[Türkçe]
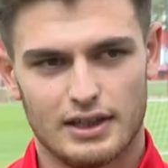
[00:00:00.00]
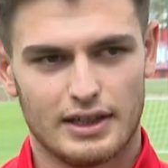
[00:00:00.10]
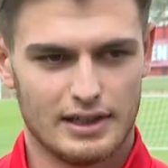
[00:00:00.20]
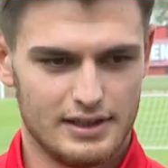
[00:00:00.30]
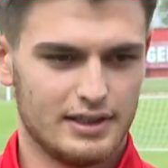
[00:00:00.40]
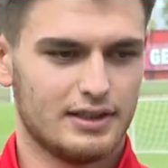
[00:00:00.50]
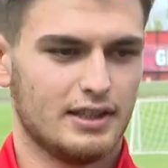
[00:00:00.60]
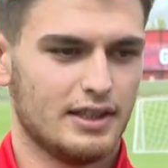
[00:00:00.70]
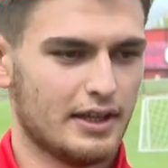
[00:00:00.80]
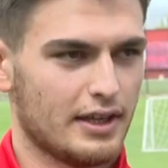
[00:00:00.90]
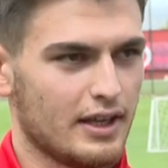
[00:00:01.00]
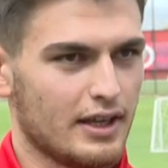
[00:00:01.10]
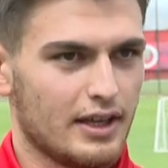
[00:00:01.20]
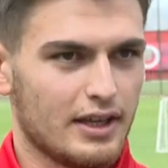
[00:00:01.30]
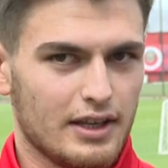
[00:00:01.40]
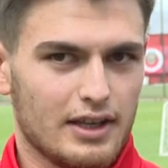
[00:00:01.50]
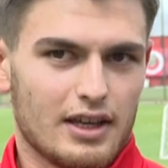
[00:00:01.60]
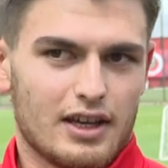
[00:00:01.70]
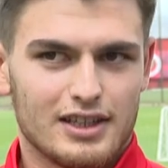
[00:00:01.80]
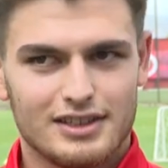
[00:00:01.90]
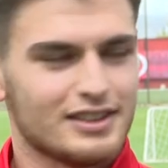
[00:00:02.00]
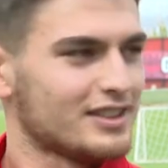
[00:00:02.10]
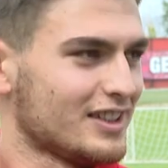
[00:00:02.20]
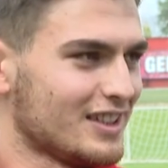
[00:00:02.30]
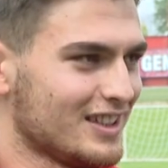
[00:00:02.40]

analiz ettik. Hazırız.